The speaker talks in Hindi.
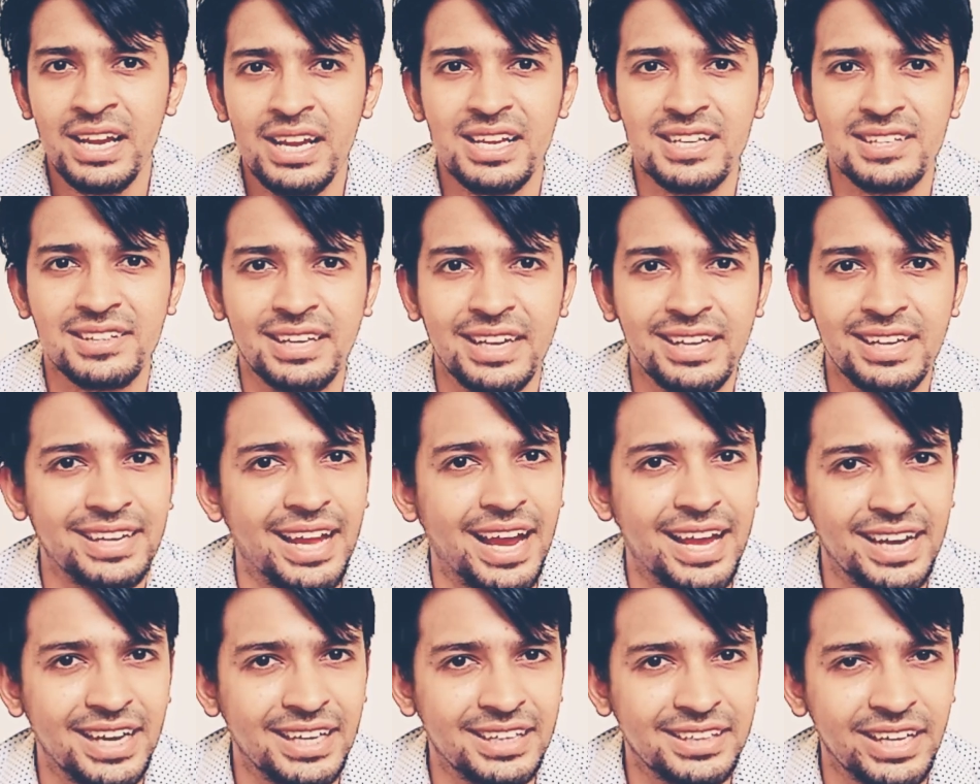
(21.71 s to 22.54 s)
इसके
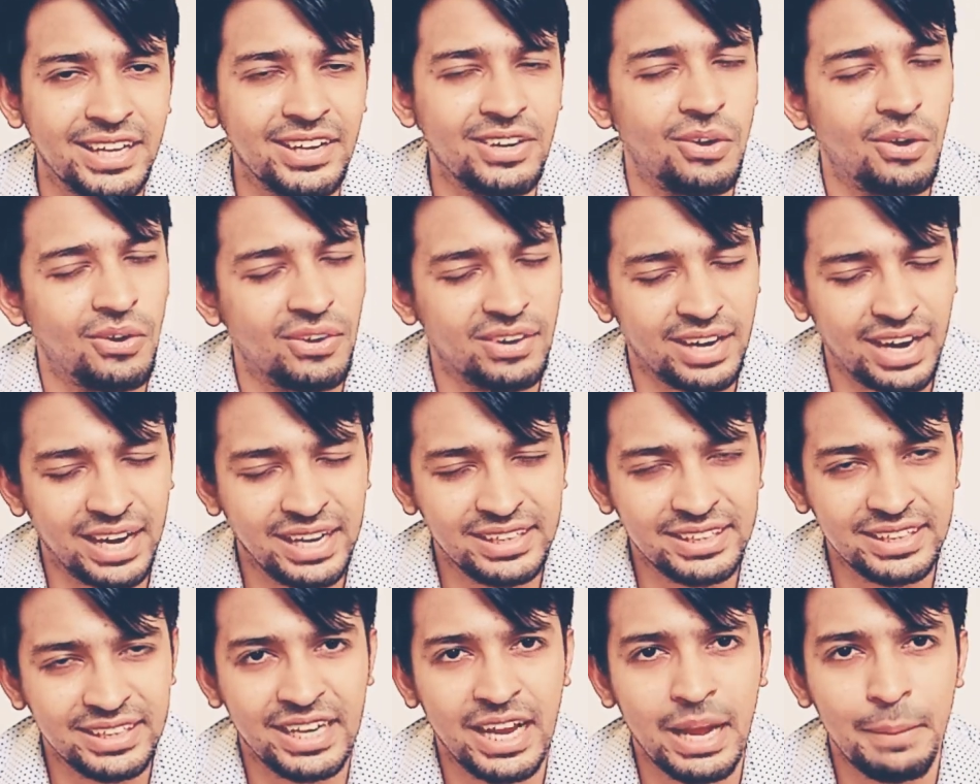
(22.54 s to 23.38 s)
डायरेक्टर और
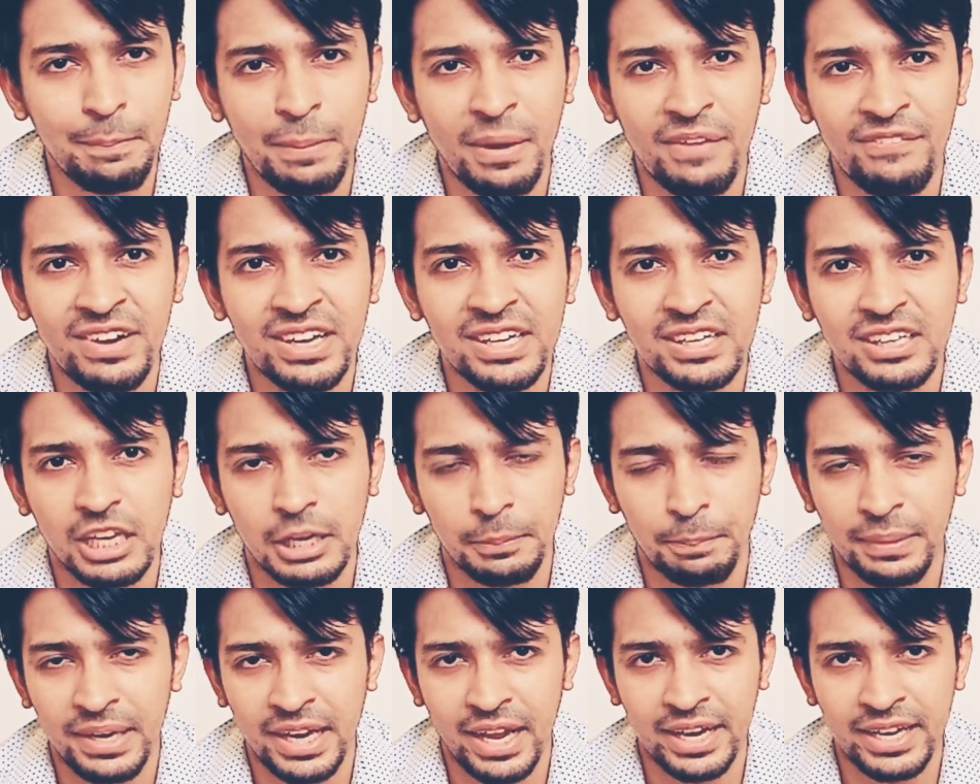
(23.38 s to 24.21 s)
राइटर हैं पवन
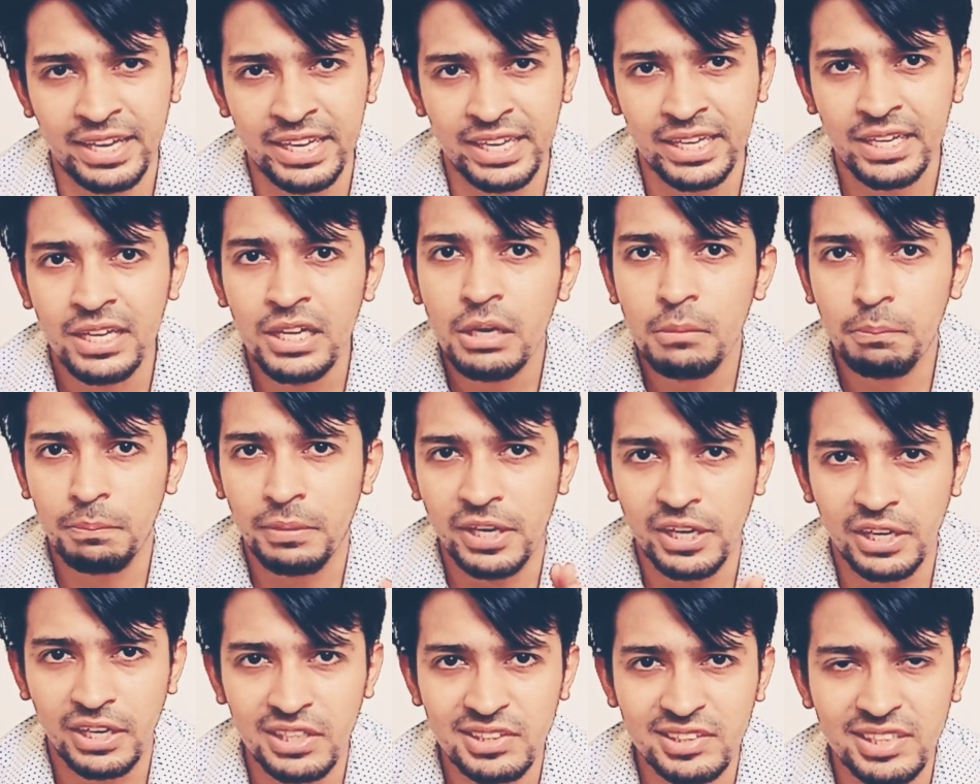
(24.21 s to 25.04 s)
कृपलानी
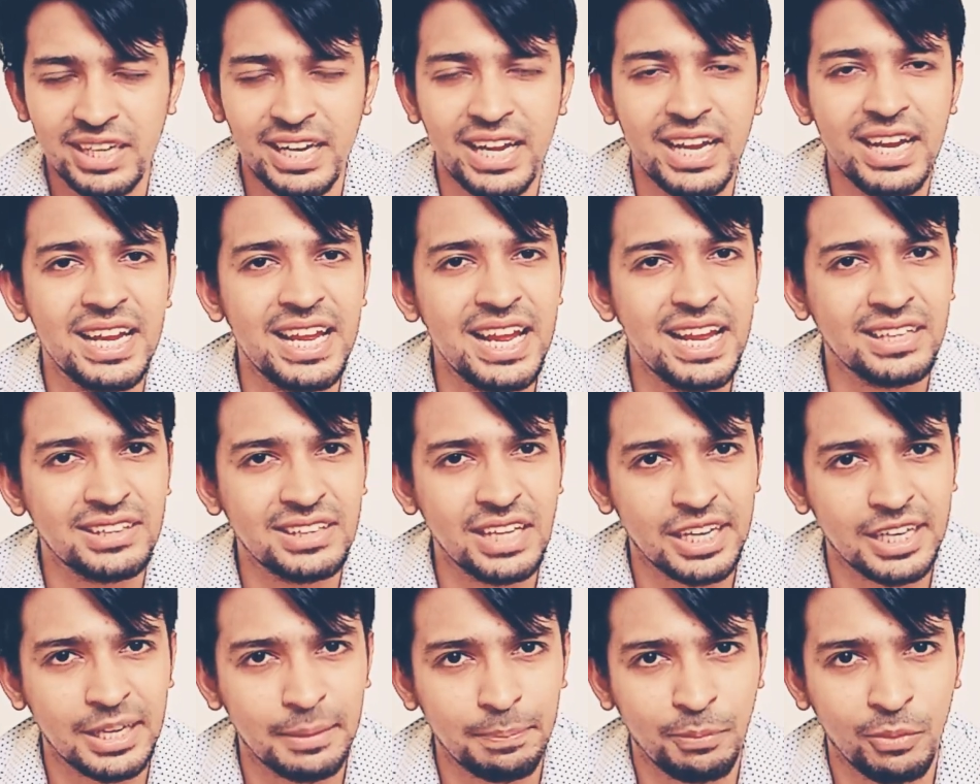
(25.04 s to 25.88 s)
प्रोड्यूसर हैं एकता
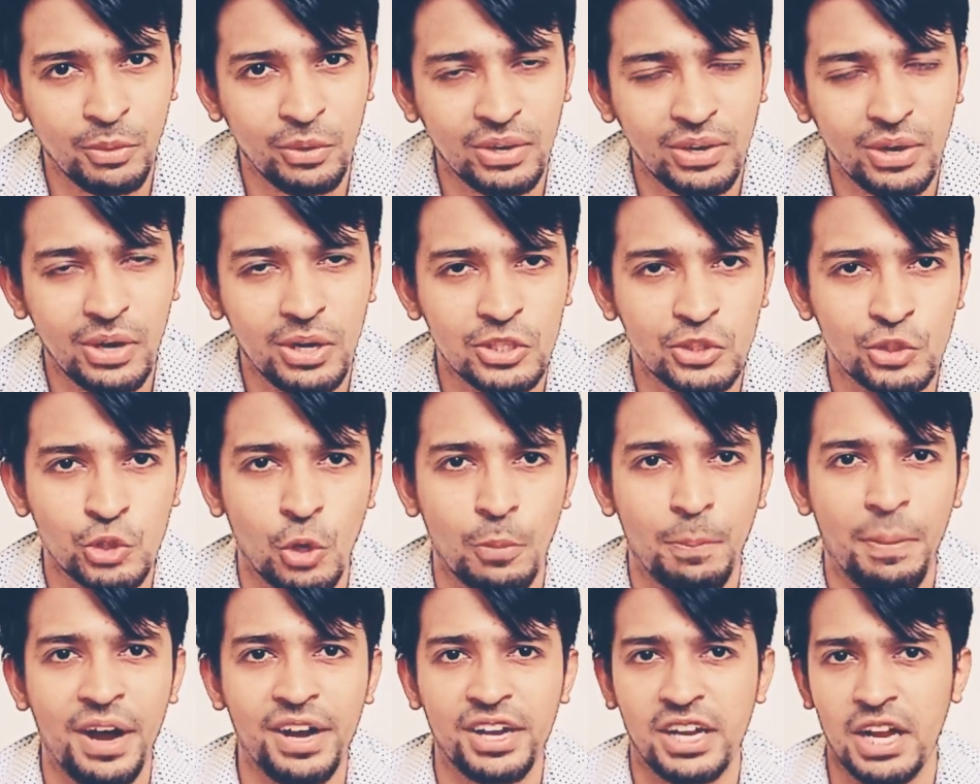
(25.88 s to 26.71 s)
कपूर और
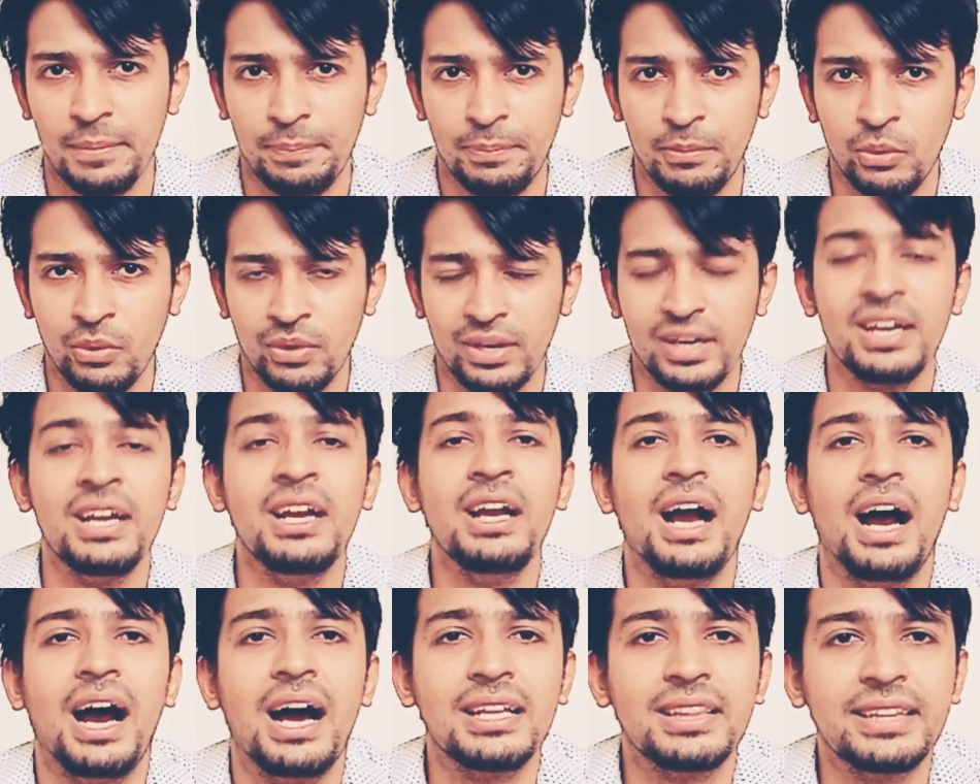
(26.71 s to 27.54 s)
शोभा कपूर
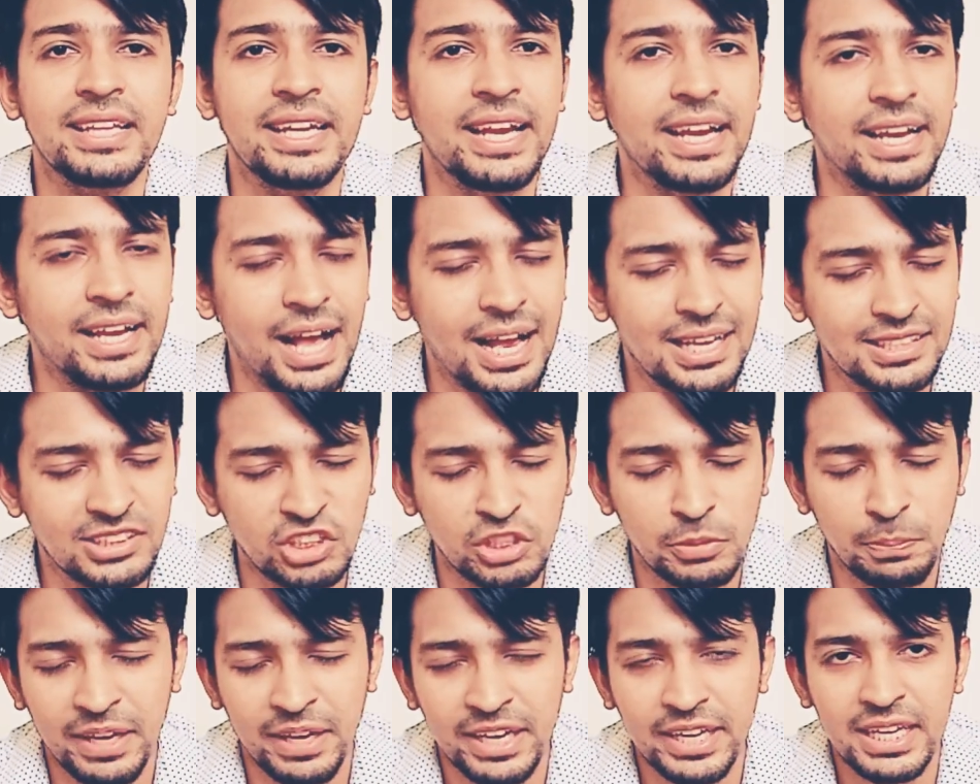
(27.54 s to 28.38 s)
आते हैं कास्ट
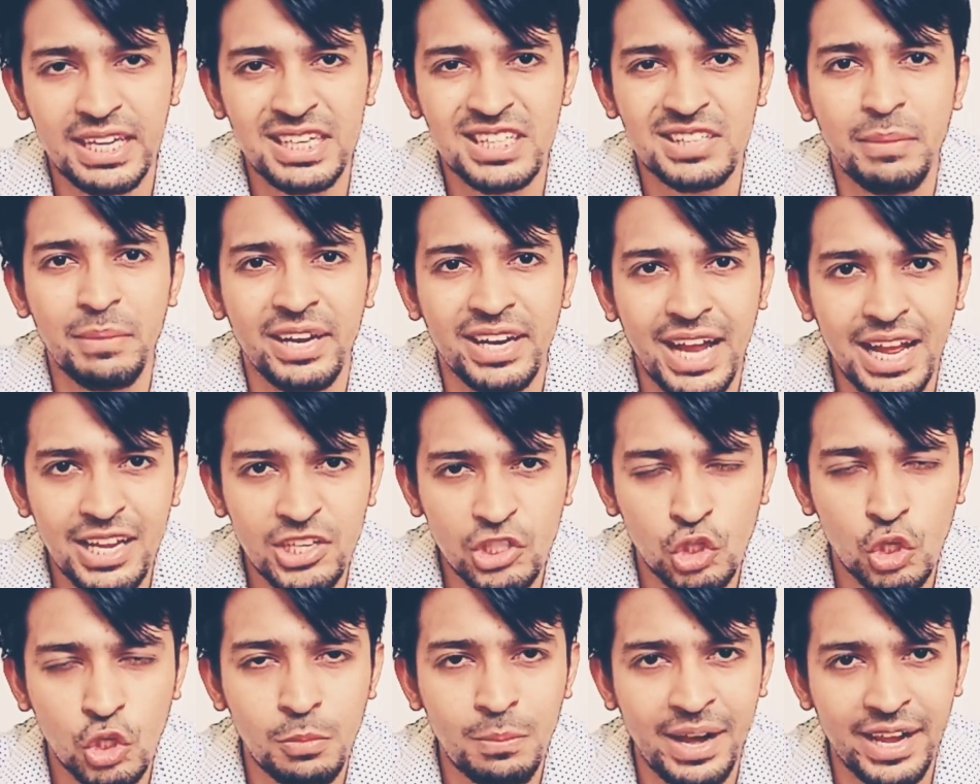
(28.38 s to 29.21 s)
पर इसमें
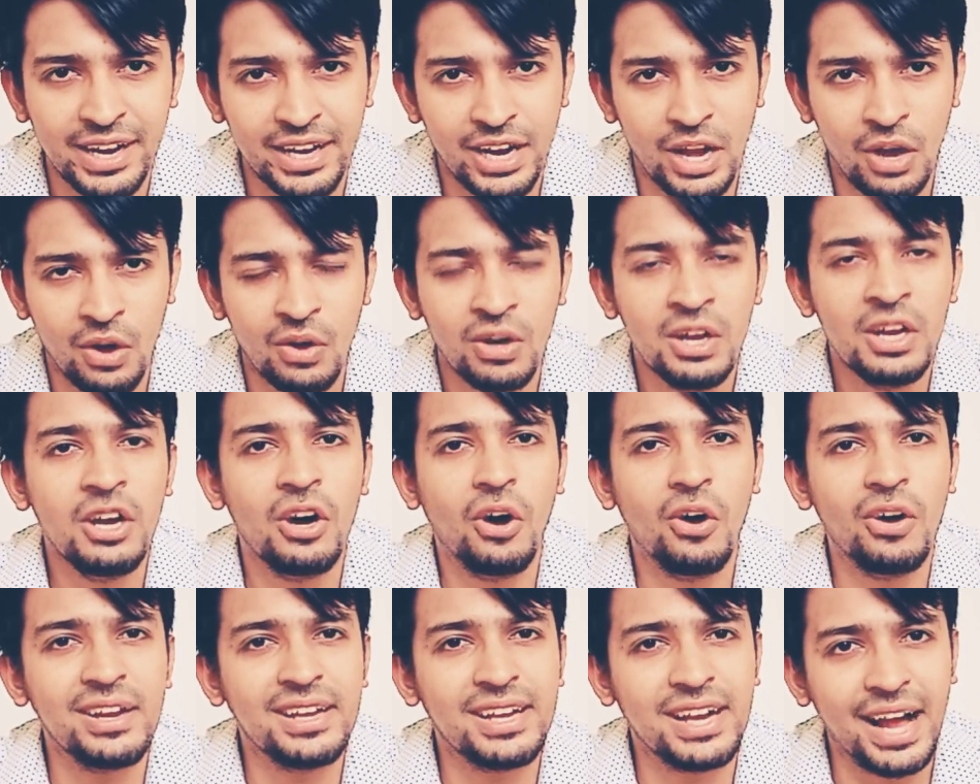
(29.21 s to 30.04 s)
राजकुमार राव
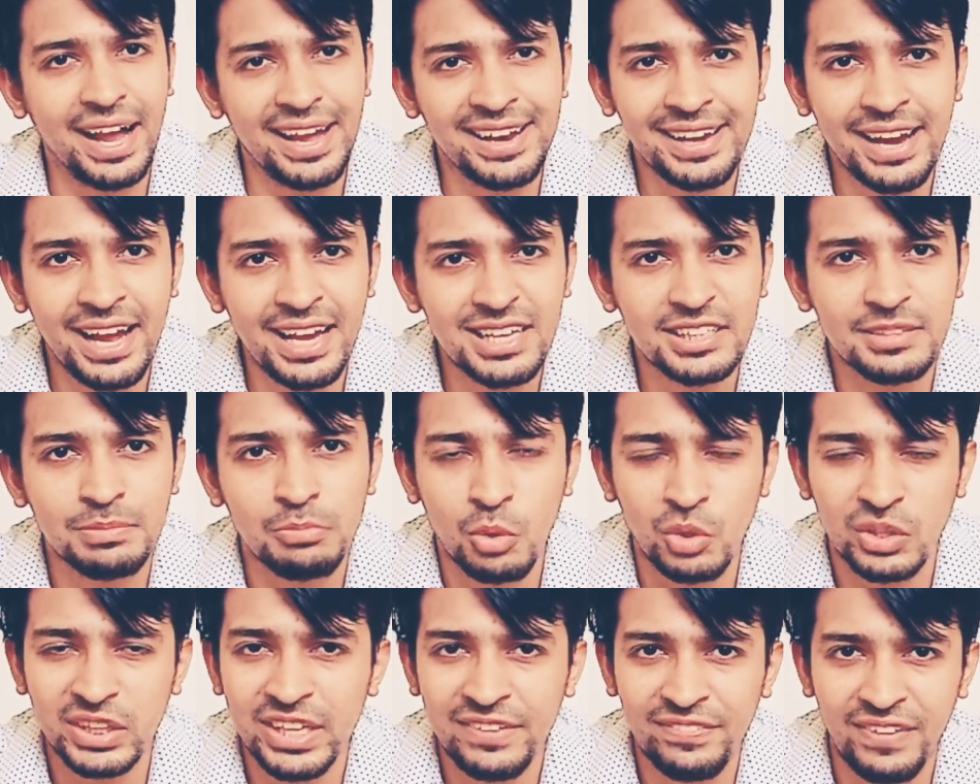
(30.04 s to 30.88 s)
और कायना विकास
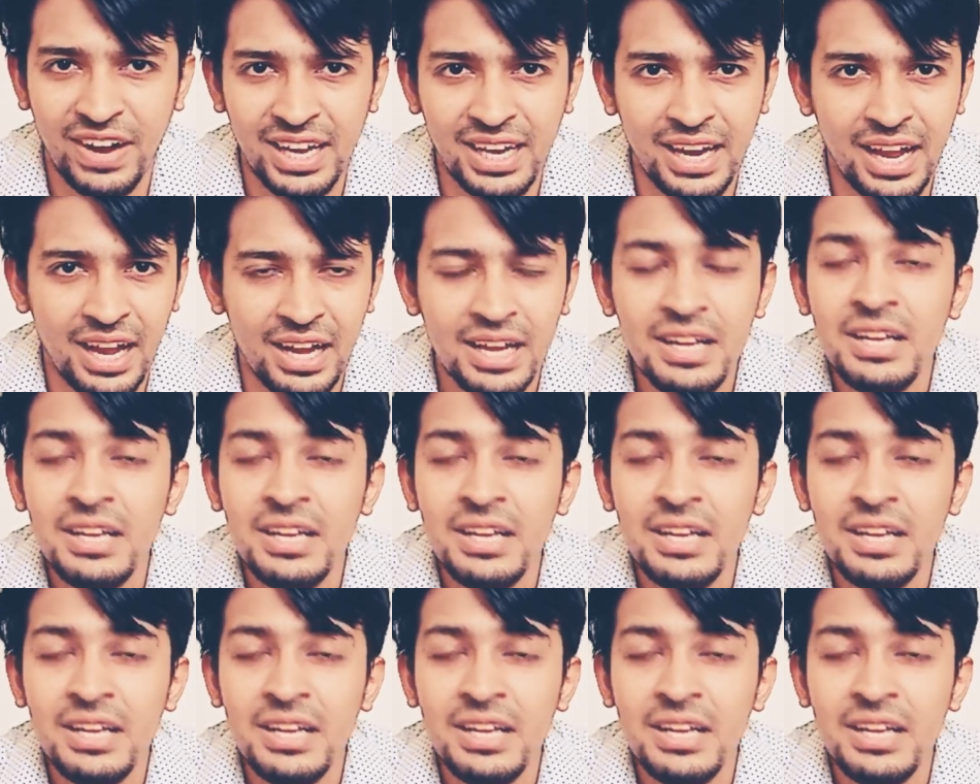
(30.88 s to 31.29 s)
मोतीवाला